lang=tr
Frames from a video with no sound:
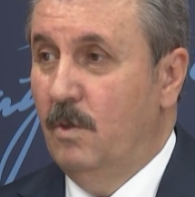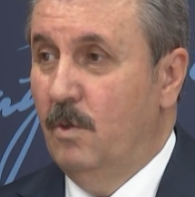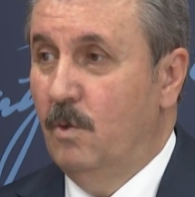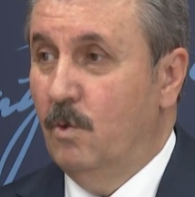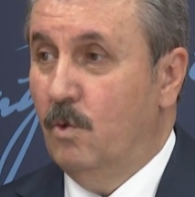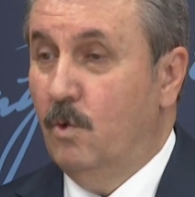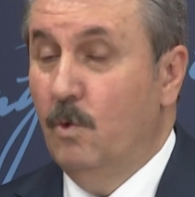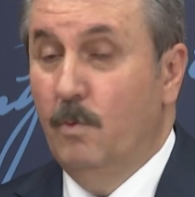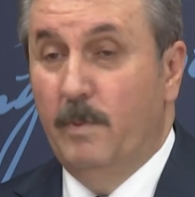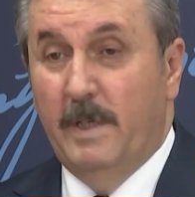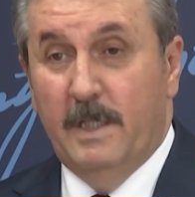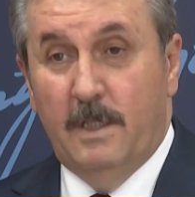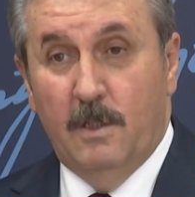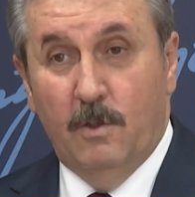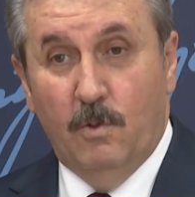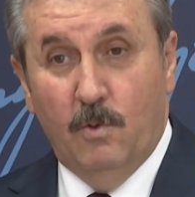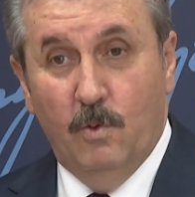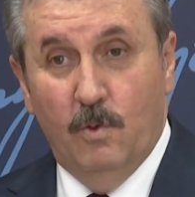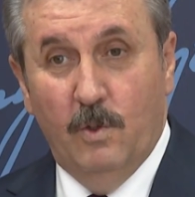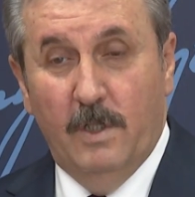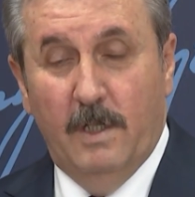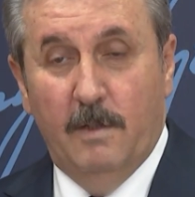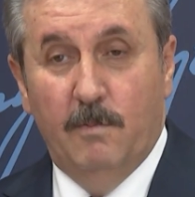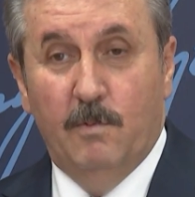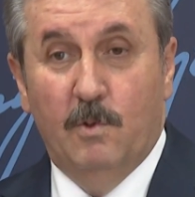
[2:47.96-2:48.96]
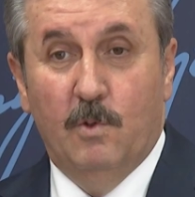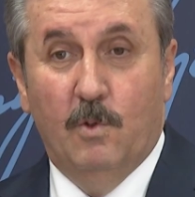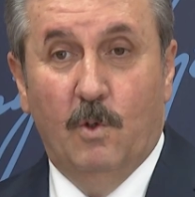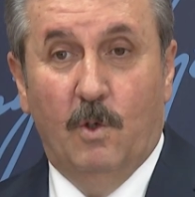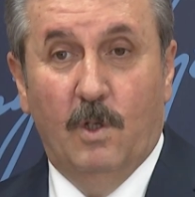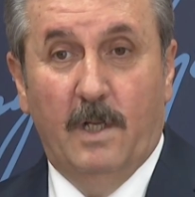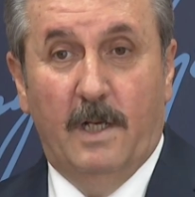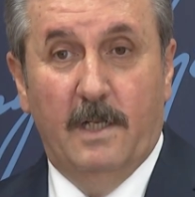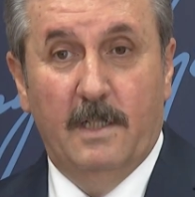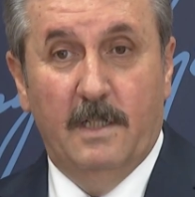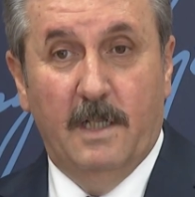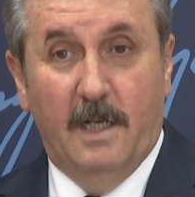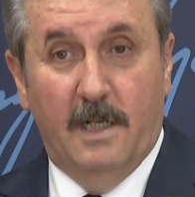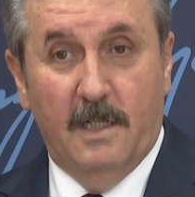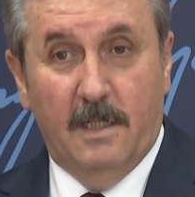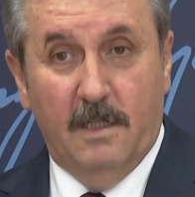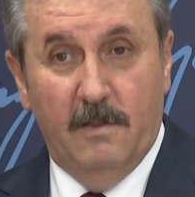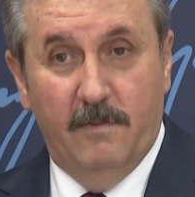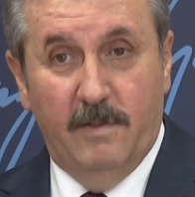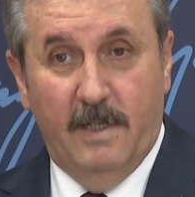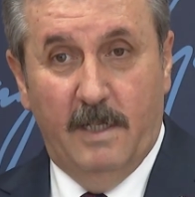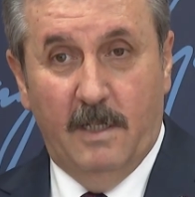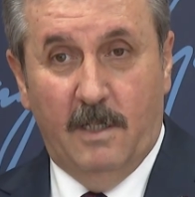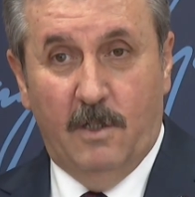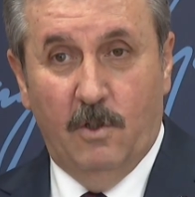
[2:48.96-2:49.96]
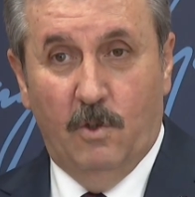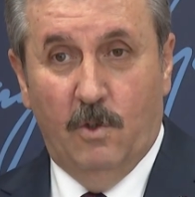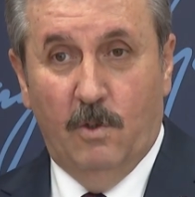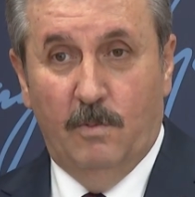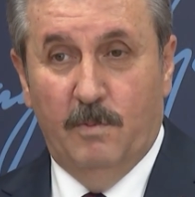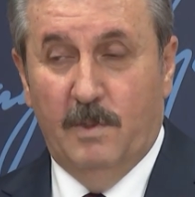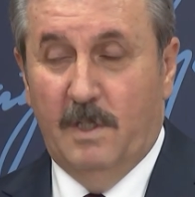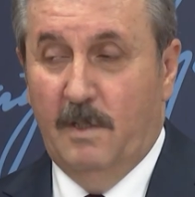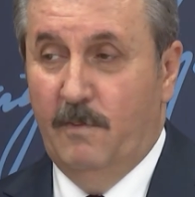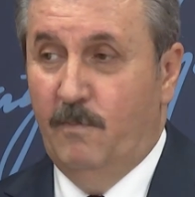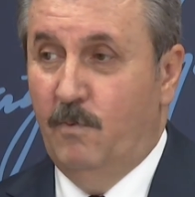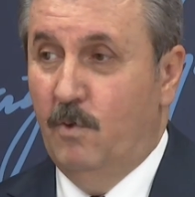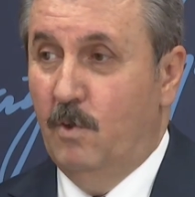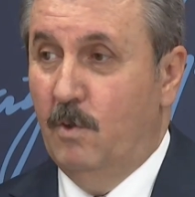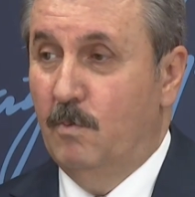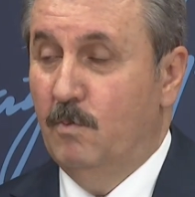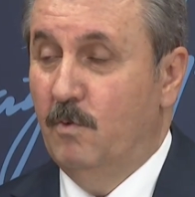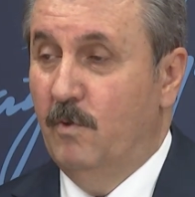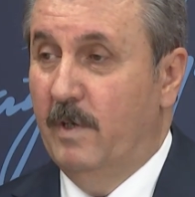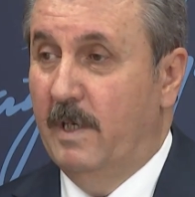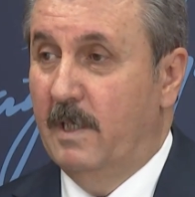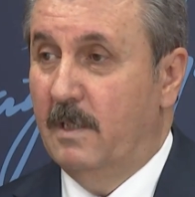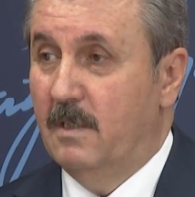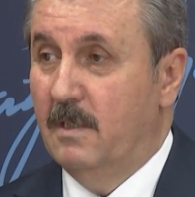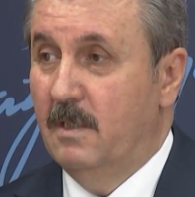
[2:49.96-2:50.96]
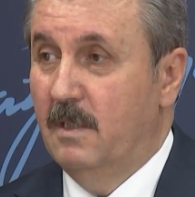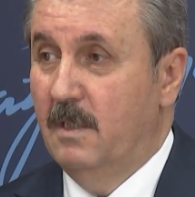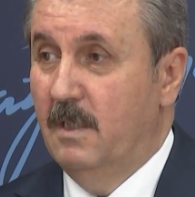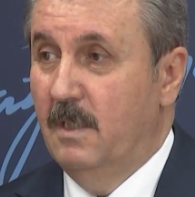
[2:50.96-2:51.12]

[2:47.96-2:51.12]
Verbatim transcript: hükümetin gündeminde olan yargı ve ekonomi reformu var.